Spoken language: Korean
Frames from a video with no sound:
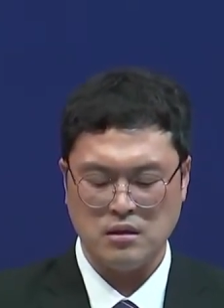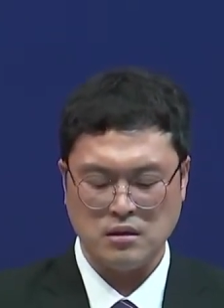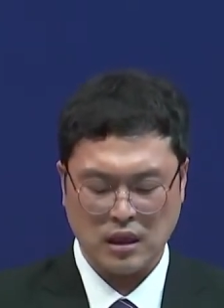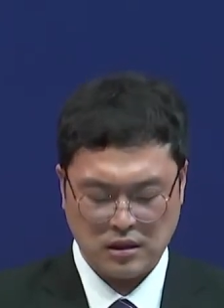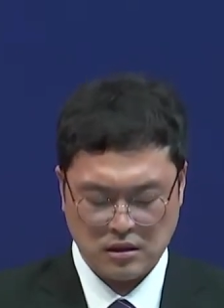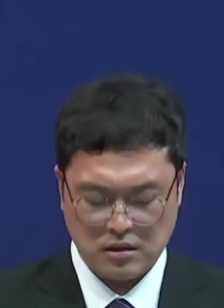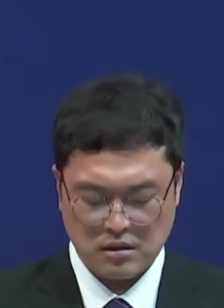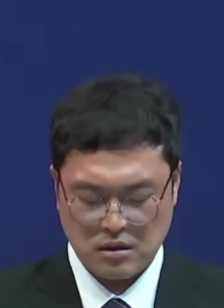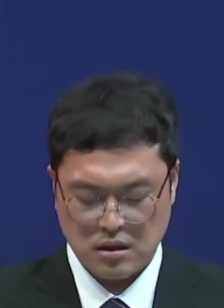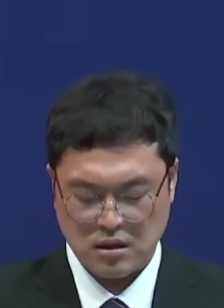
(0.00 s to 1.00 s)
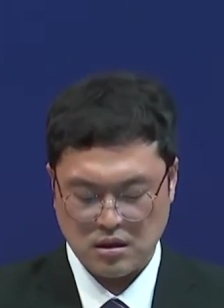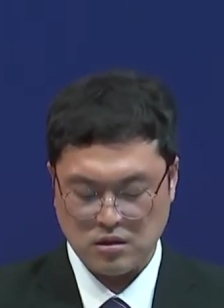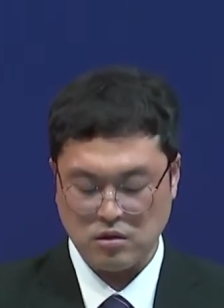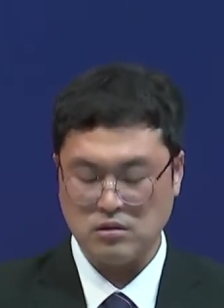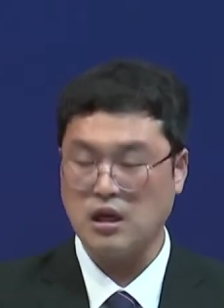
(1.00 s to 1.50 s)
사실
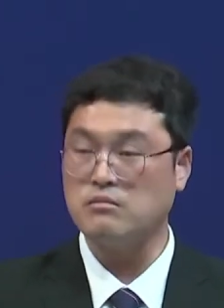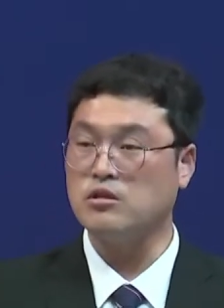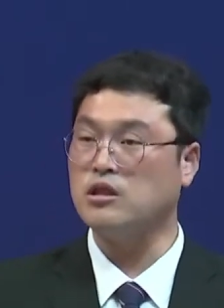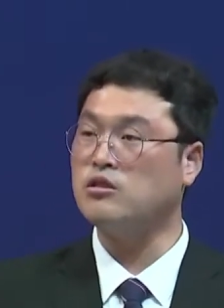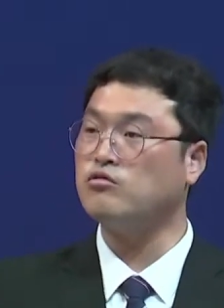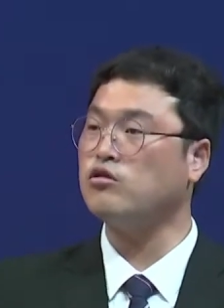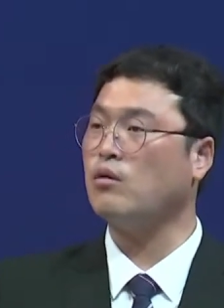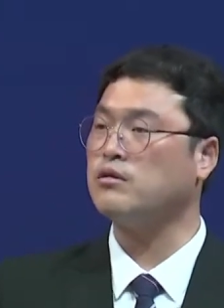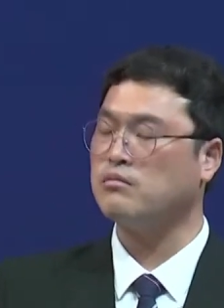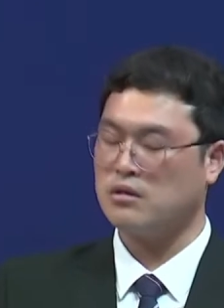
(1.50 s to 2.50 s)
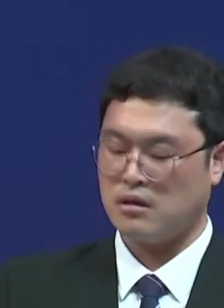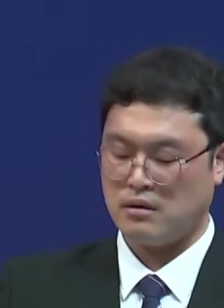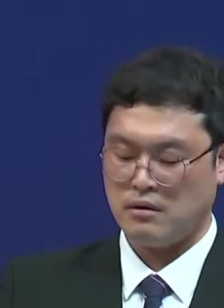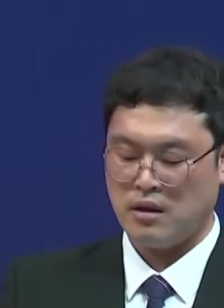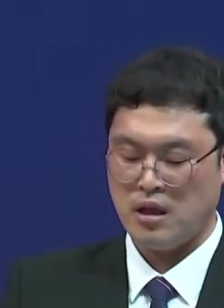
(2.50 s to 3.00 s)
그런 삶은 있을 수가 없습니다.
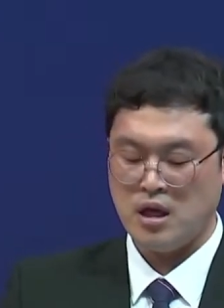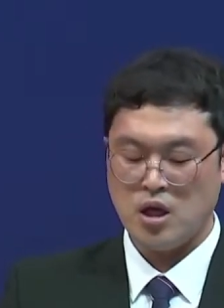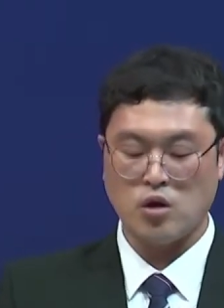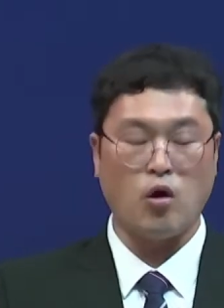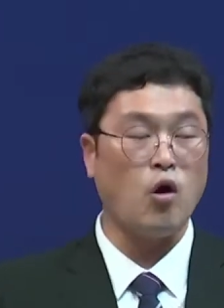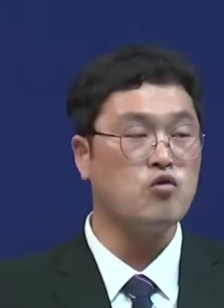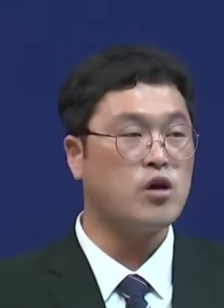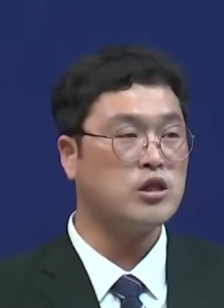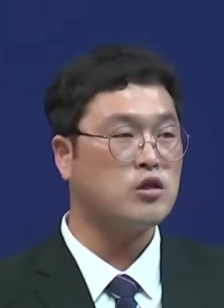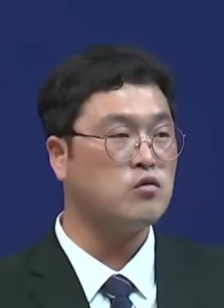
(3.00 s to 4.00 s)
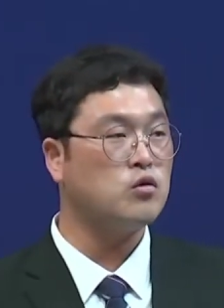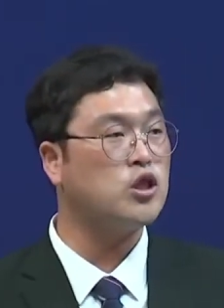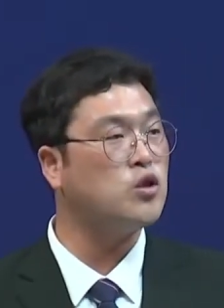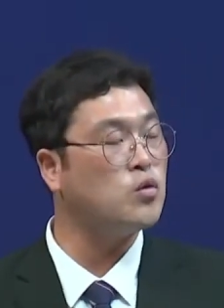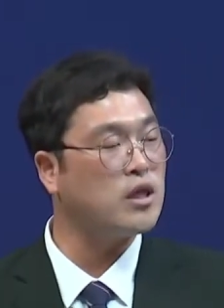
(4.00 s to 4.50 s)
거룩하시고
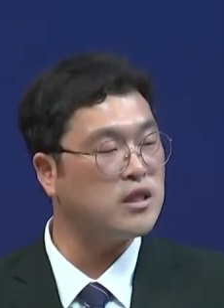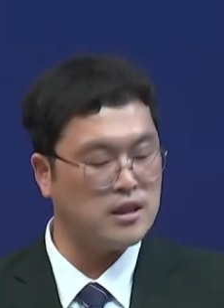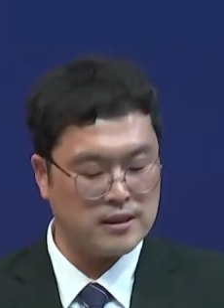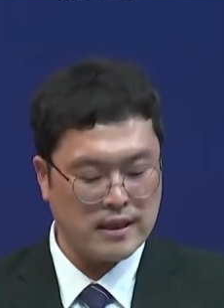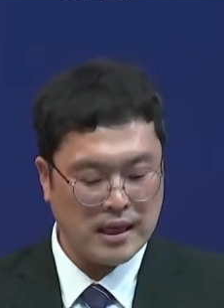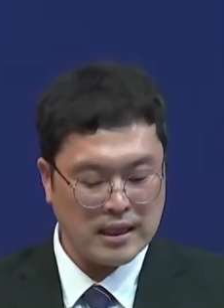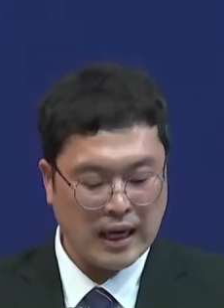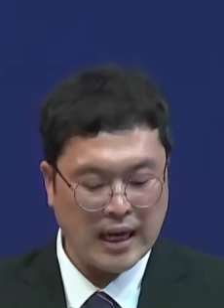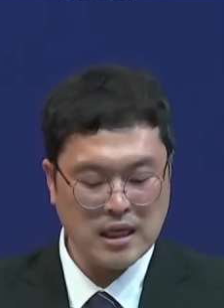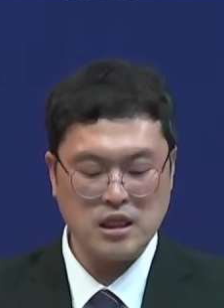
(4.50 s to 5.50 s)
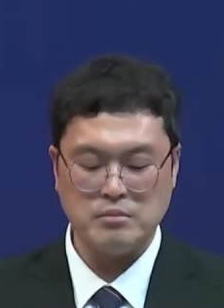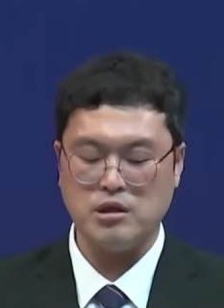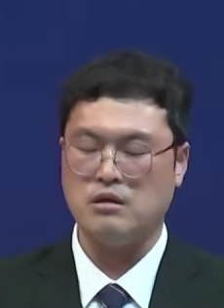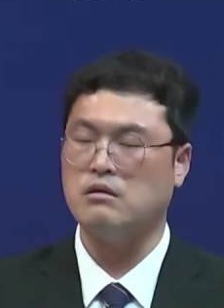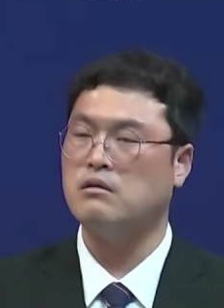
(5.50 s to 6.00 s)
지존하신
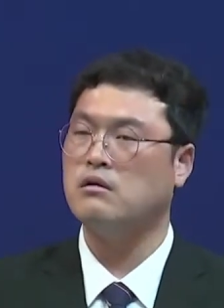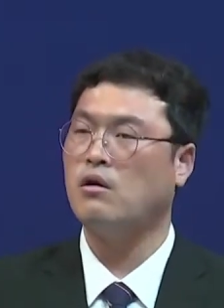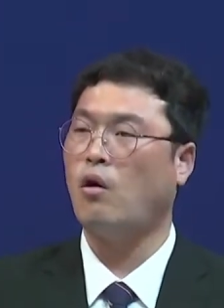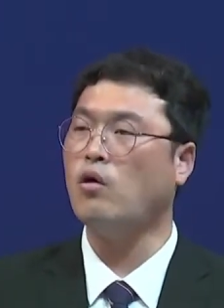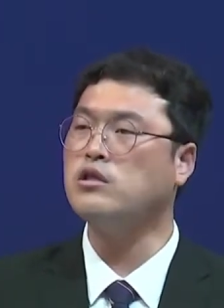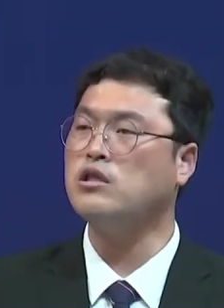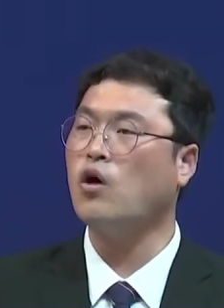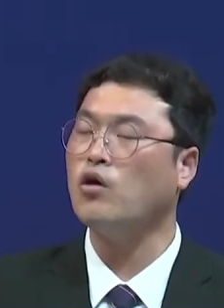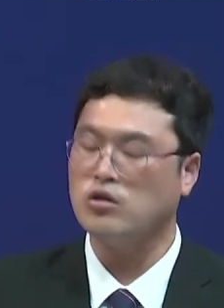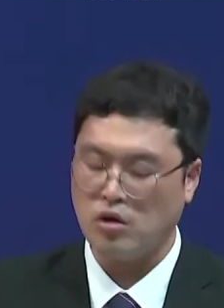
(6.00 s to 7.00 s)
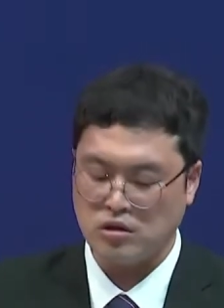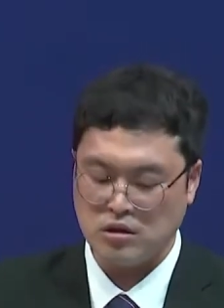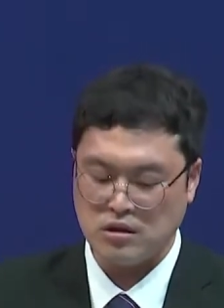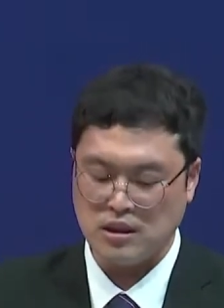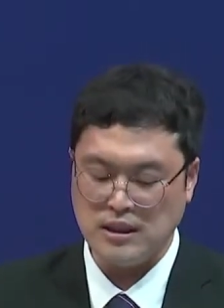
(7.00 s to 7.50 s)
하나님이 어찌
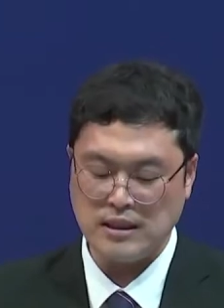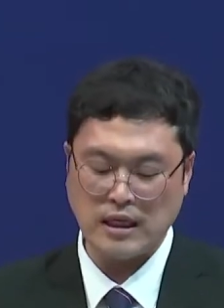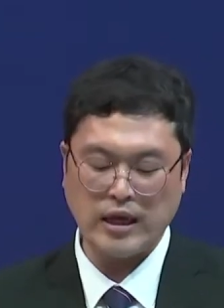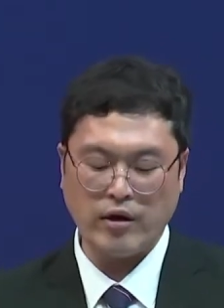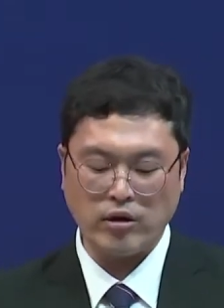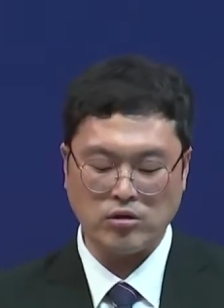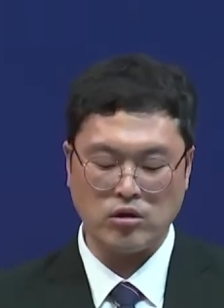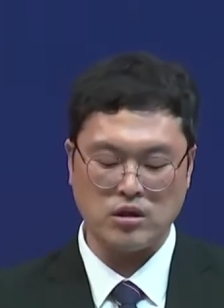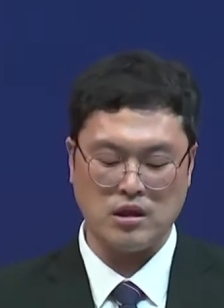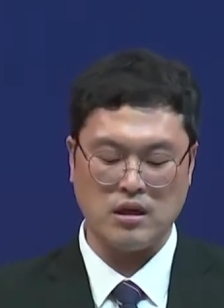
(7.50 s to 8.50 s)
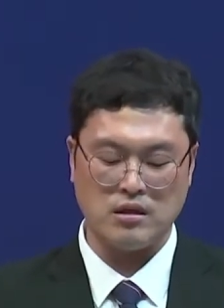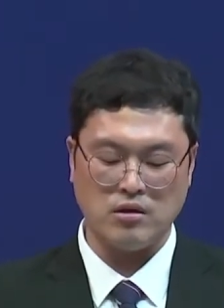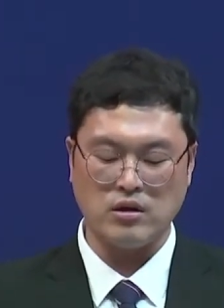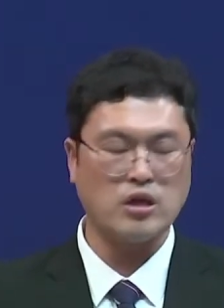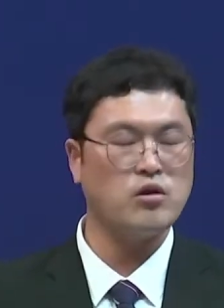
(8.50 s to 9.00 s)
어리석은 인생의 영향력에,
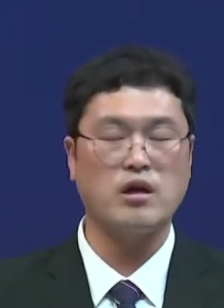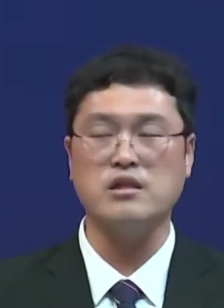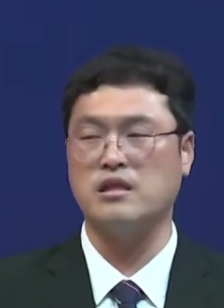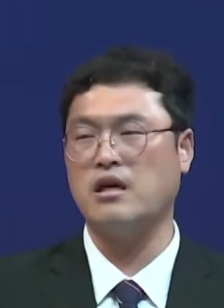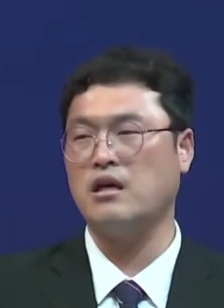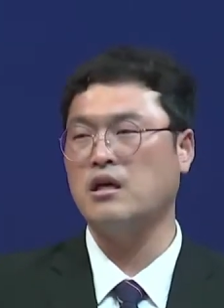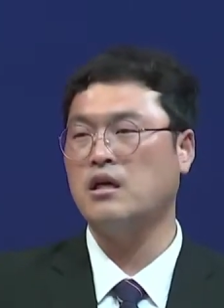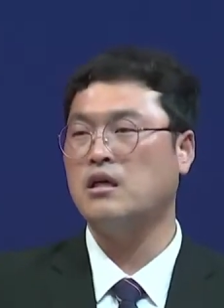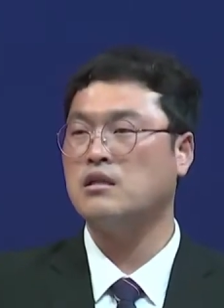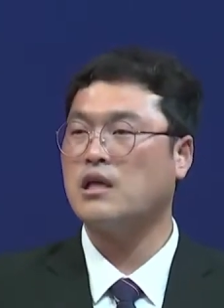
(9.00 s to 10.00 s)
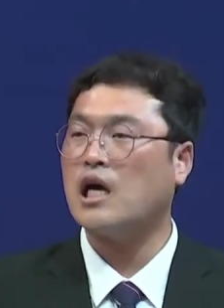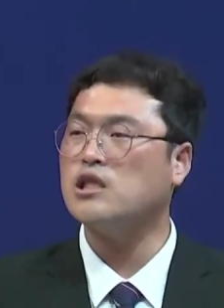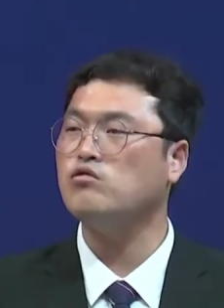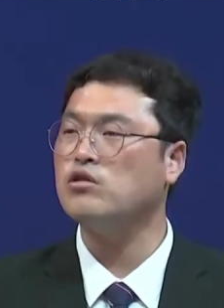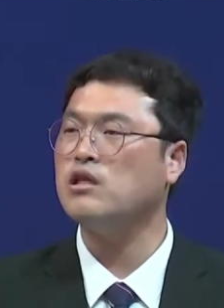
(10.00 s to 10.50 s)
의해
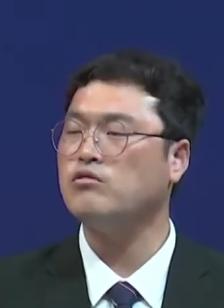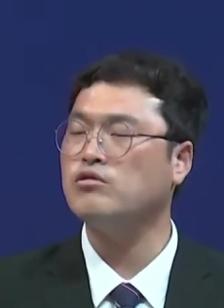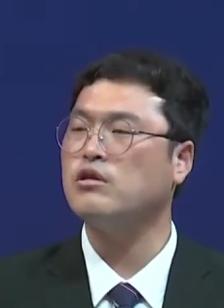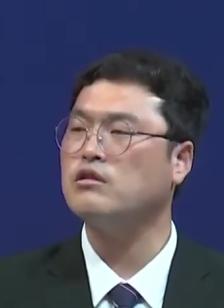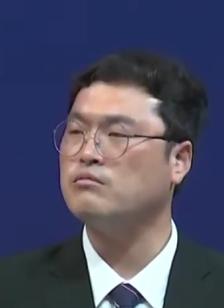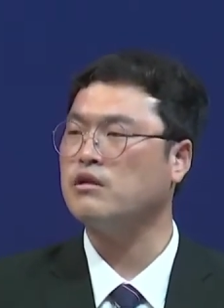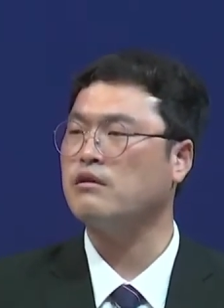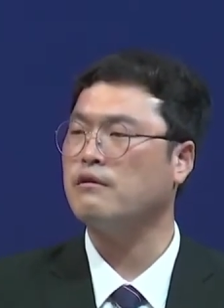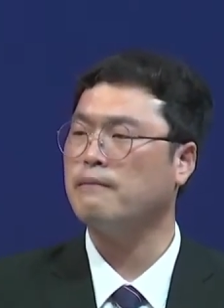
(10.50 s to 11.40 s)
자지우지 될 수 있겠습니까?